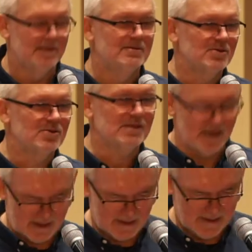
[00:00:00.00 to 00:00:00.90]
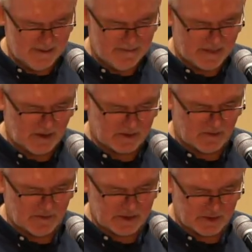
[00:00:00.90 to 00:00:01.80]
Cóż za
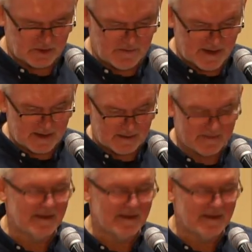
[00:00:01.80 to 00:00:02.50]
gotowość i odwaga.